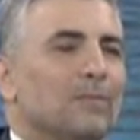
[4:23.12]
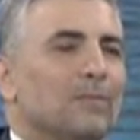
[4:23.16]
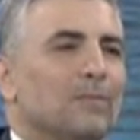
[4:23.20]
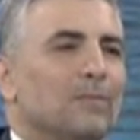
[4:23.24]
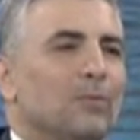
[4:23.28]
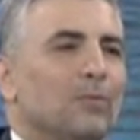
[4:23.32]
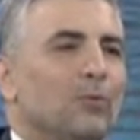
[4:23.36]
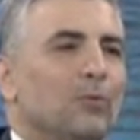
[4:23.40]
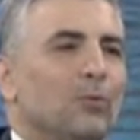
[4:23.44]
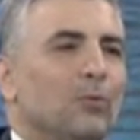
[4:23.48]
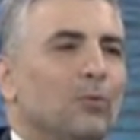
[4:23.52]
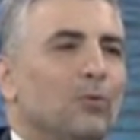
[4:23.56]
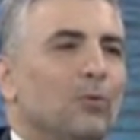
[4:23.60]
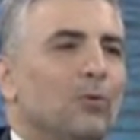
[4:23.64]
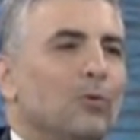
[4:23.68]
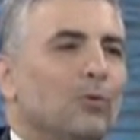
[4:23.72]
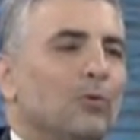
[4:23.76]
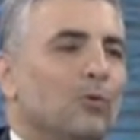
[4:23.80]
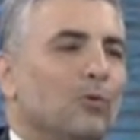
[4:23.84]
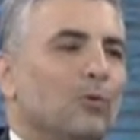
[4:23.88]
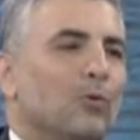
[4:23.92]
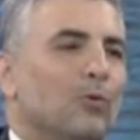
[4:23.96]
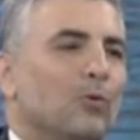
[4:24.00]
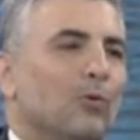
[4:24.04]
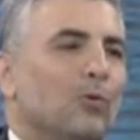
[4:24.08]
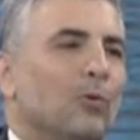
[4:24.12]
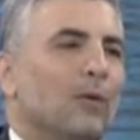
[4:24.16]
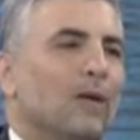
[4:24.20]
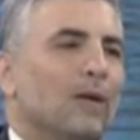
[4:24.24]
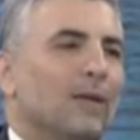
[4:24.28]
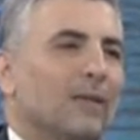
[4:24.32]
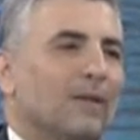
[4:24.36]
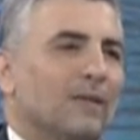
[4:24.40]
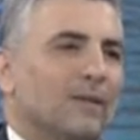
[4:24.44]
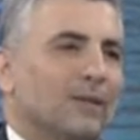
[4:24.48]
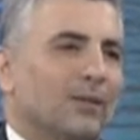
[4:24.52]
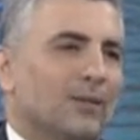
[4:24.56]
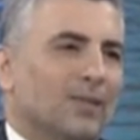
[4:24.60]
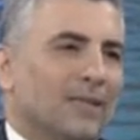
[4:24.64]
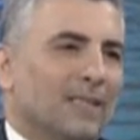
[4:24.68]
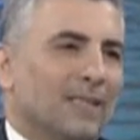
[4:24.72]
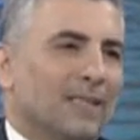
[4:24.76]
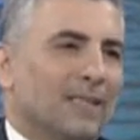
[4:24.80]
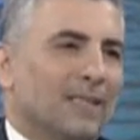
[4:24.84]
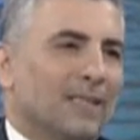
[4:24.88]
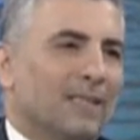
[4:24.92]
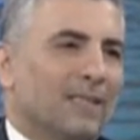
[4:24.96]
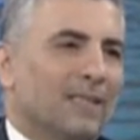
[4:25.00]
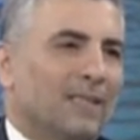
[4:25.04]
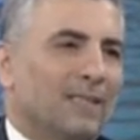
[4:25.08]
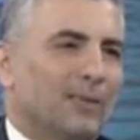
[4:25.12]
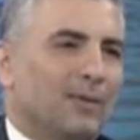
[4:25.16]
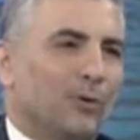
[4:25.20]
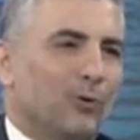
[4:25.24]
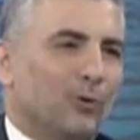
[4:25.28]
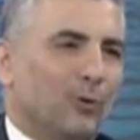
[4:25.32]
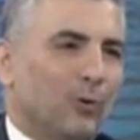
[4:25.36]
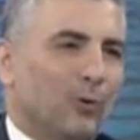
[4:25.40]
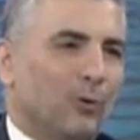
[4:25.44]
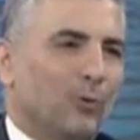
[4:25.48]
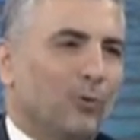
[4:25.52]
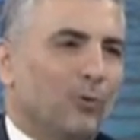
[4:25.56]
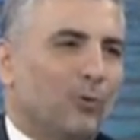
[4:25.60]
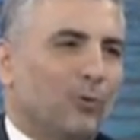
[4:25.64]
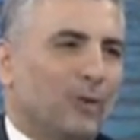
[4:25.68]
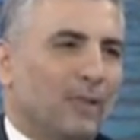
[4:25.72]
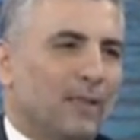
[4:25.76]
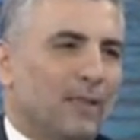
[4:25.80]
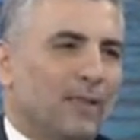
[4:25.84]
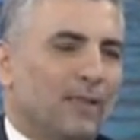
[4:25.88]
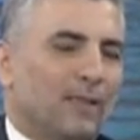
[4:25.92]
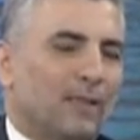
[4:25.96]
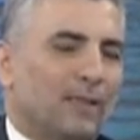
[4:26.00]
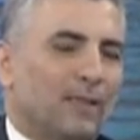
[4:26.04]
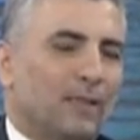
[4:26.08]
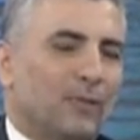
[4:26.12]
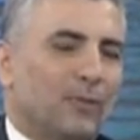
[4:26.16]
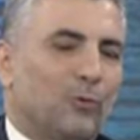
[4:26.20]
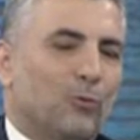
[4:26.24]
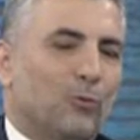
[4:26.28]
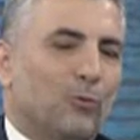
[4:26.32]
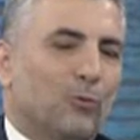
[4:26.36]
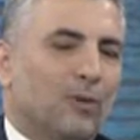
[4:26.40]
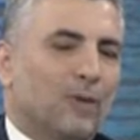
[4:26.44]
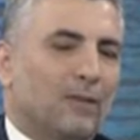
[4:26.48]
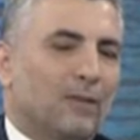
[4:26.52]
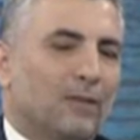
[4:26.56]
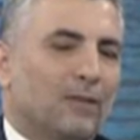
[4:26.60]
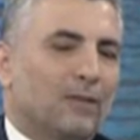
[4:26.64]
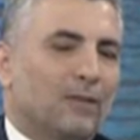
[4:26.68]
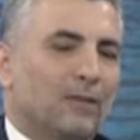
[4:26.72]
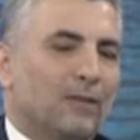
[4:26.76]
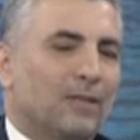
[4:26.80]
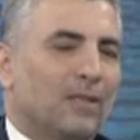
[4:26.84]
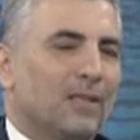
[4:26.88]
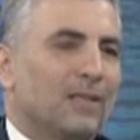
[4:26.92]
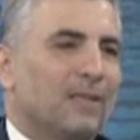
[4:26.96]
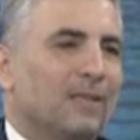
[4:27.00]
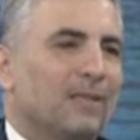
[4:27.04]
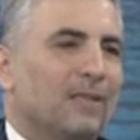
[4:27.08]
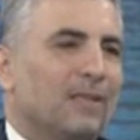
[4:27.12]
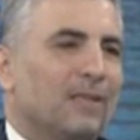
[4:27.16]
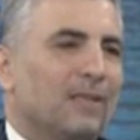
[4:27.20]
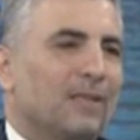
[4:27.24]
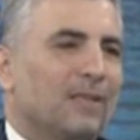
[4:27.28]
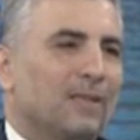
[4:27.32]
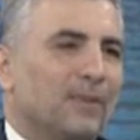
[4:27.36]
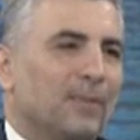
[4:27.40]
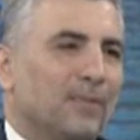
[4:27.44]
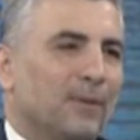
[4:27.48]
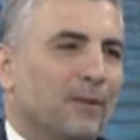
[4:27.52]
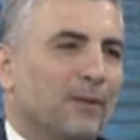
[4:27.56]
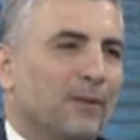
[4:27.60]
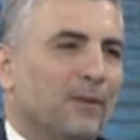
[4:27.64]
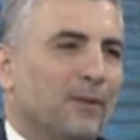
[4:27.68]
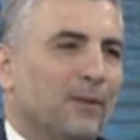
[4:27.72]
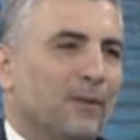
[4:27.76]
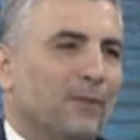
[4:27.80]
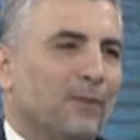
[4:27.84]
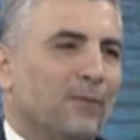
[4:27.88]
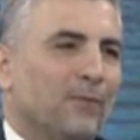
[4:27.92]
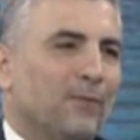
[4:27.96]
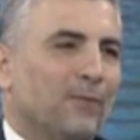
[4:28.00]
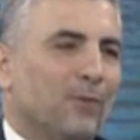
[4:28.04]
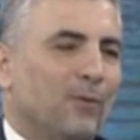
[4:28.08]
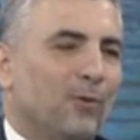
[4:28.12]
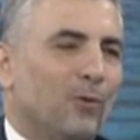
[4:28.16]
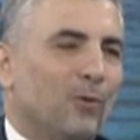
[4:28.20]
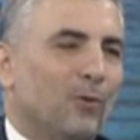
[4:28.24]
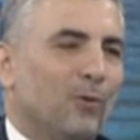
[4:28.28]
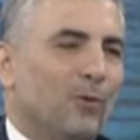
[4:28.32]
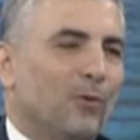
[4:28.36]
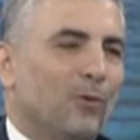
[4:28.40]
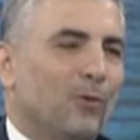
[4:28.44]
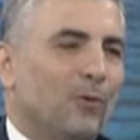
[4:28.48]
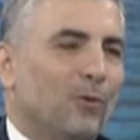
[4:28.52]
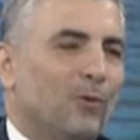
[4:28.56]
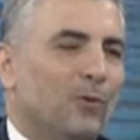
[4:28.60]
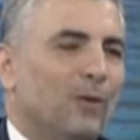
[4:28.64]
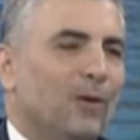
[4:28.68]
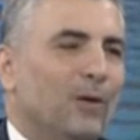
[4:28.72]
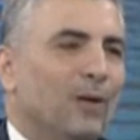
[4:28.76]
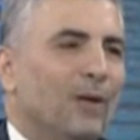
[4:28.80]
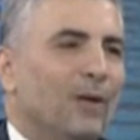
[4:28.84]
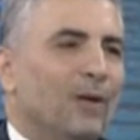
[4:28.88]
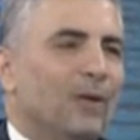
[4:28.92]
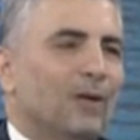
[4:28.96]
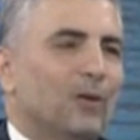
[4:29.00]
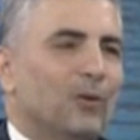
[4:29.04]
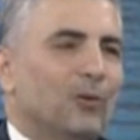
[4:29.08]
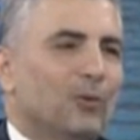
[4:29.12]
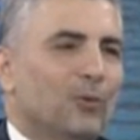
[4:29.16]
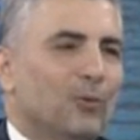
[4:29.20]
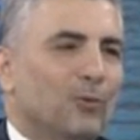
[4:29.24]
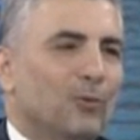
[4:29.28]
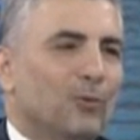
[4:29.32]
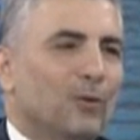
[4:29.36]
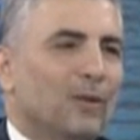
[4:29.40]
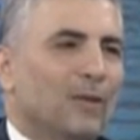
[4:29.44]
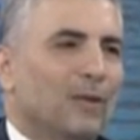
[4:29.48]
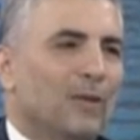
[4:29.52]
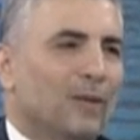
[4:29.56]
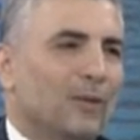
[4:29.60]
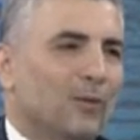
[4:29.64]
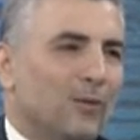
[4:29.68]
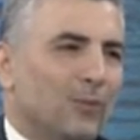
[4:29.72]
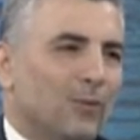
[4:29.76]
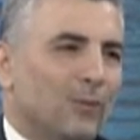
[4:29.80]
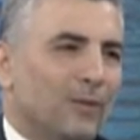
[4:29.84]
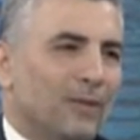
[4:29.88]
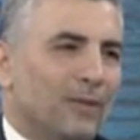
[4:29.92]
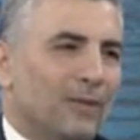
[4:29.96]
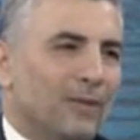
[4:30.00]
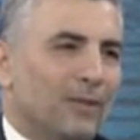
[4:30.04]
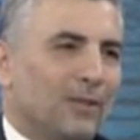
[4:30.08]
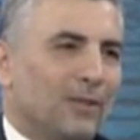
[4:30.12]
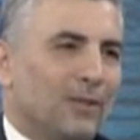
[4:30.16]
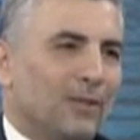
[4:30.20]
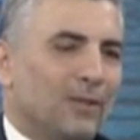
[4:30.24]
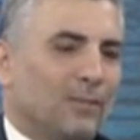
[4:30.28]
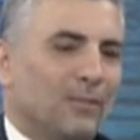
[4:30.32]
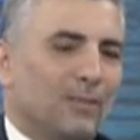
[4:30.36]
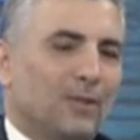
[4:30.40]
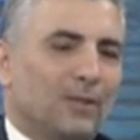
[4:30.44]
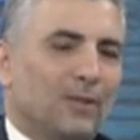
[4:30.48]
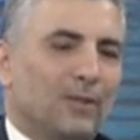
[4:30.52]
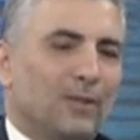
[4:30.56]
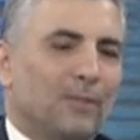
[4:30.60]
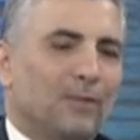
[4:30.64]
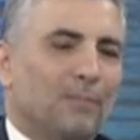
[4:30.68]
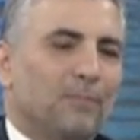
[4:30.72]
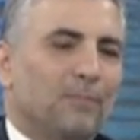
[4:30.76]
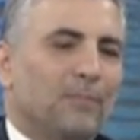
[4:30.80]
bu kur artışlarının son günlerdeki kur artışlarının spekülatif olduğu şuradan ortaya çıkmıştı.